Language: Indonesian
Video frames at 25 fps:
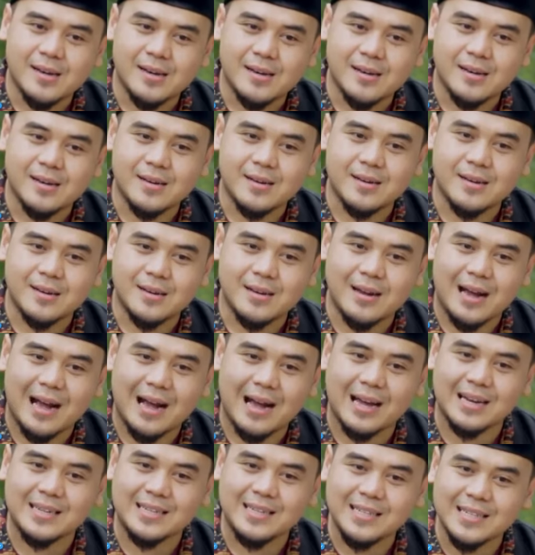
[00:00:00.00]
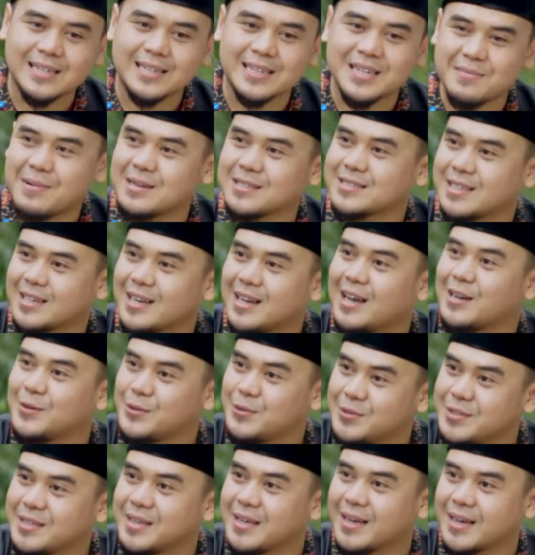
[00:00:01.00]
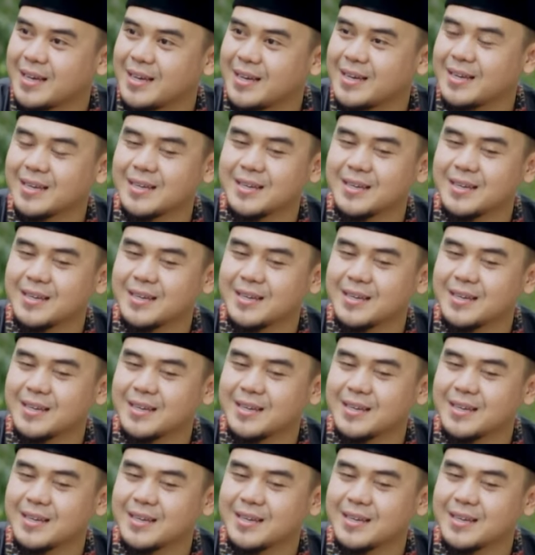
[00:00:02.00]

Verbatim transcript: uh, hadir di masa lalunya,